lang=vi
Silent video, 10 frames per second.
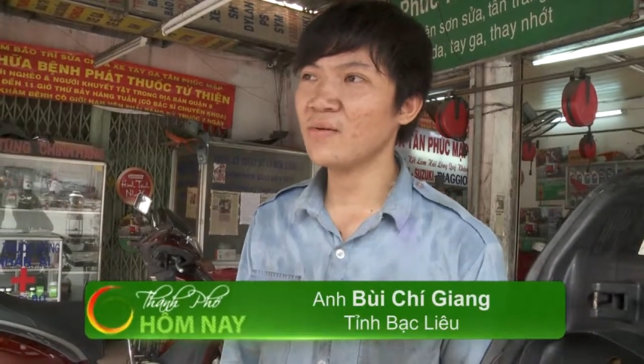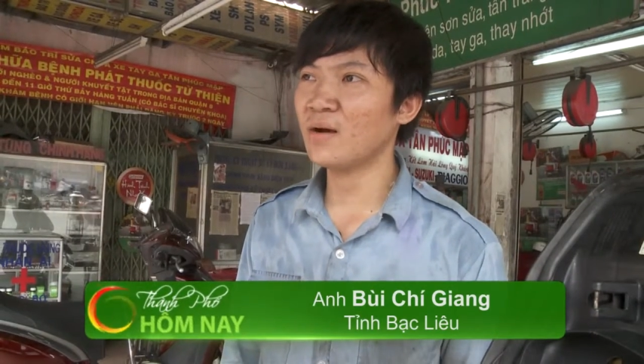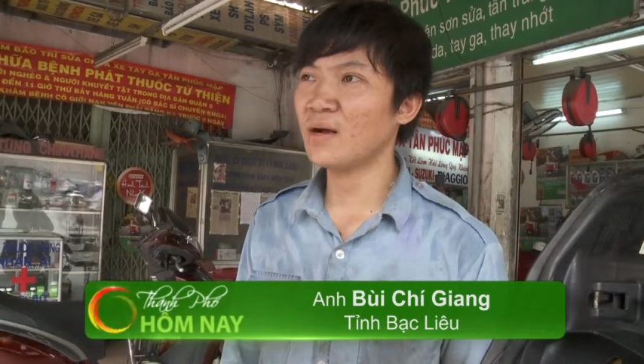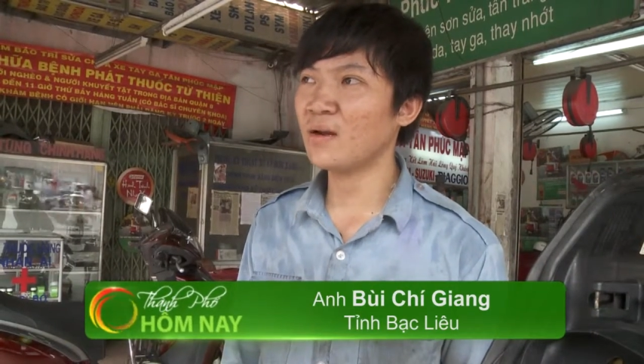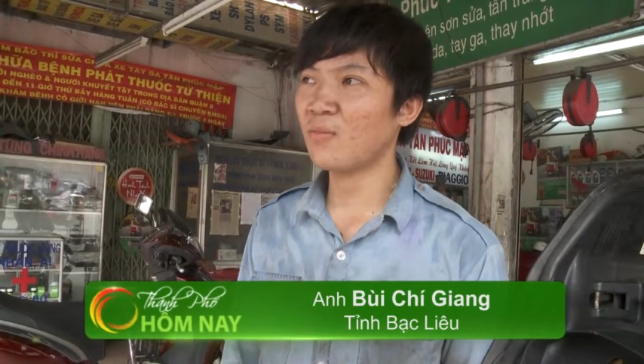
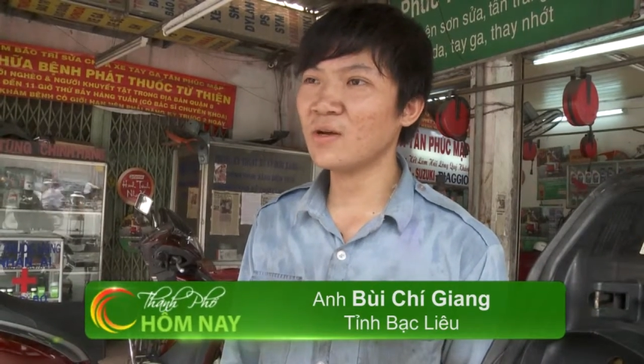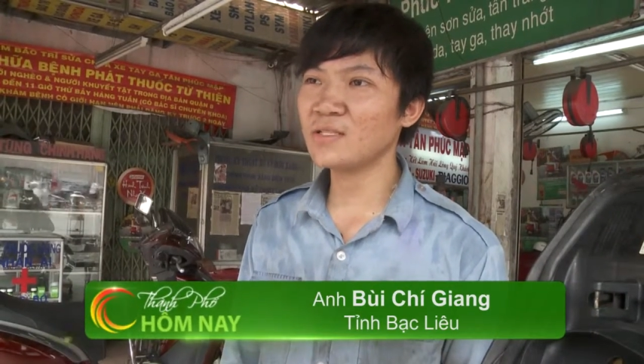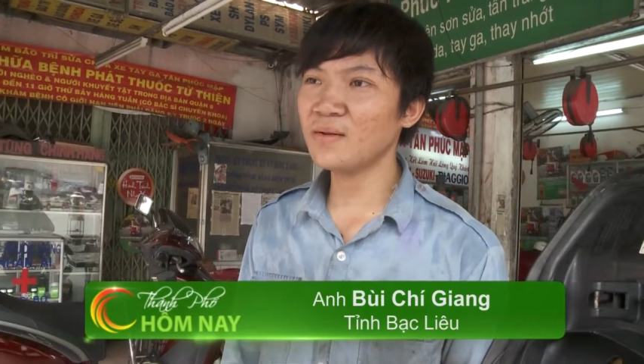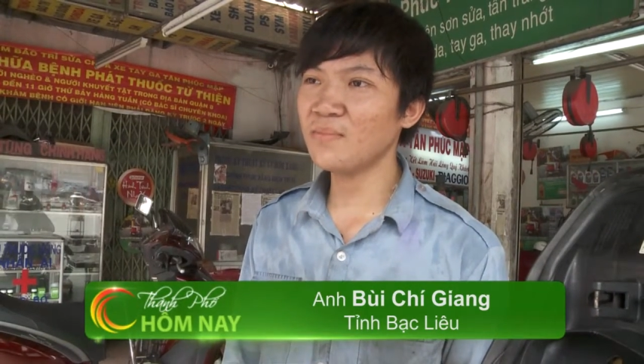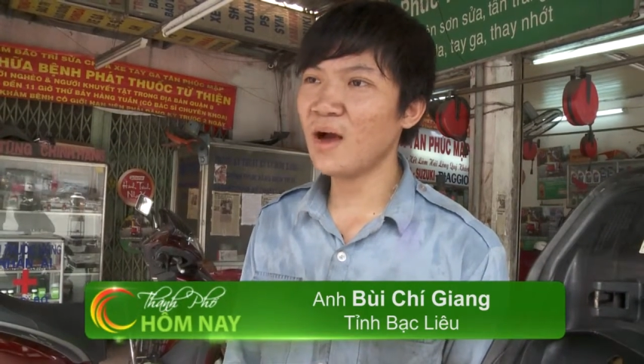và đọc qua
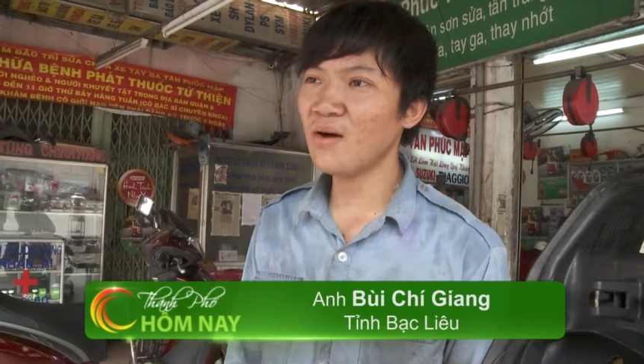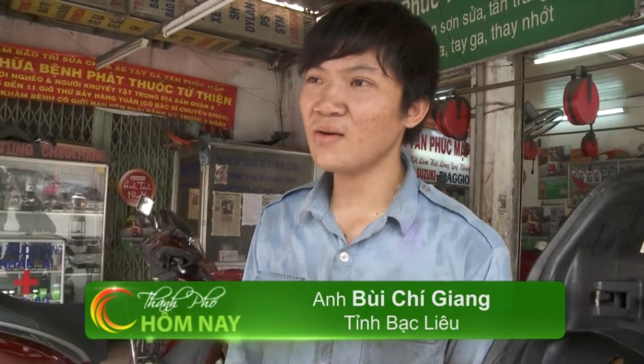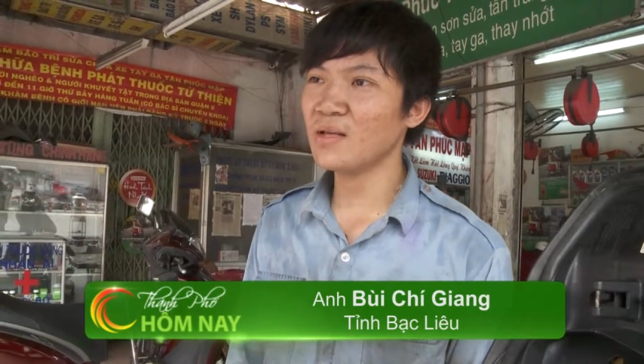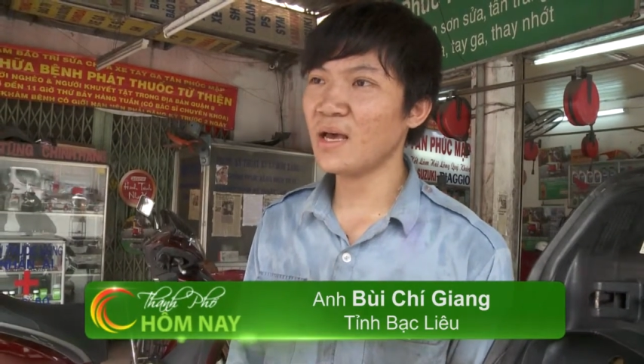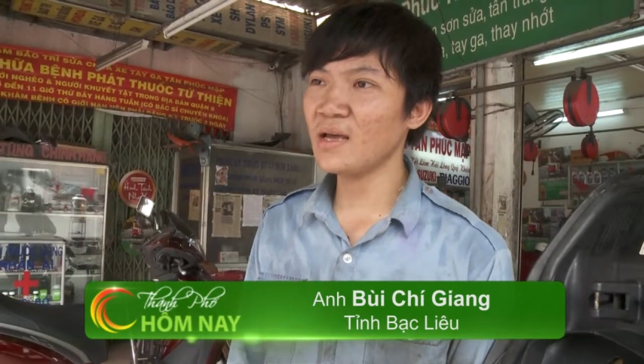sách báo
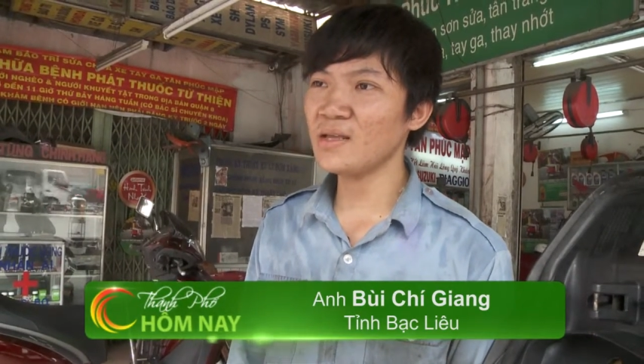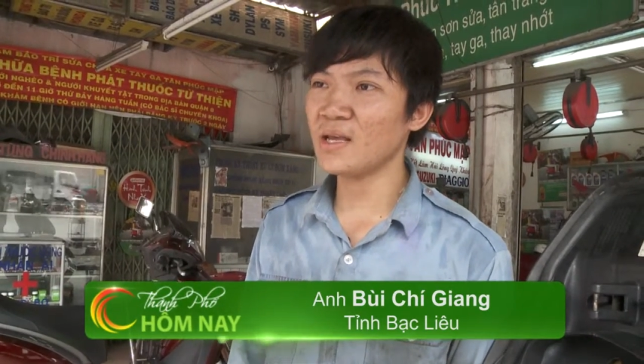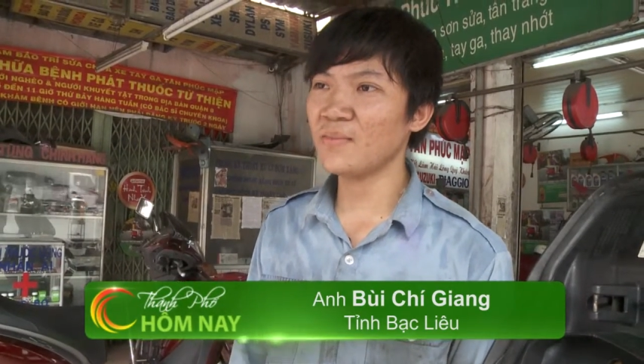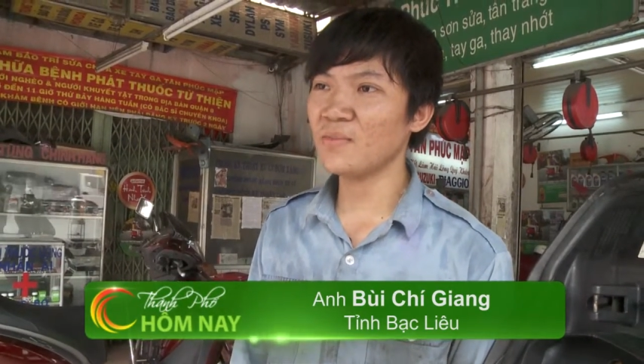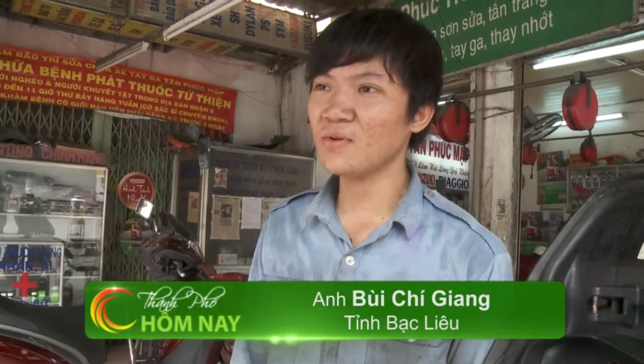thì thấy
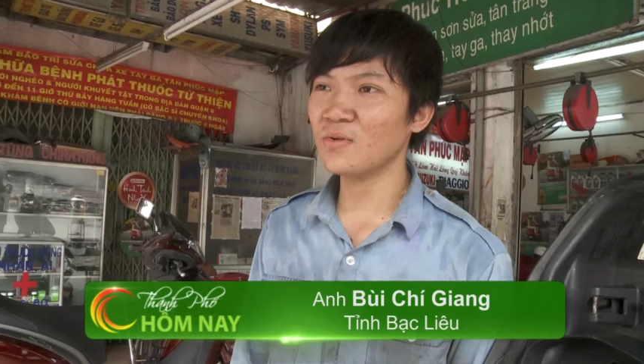chị em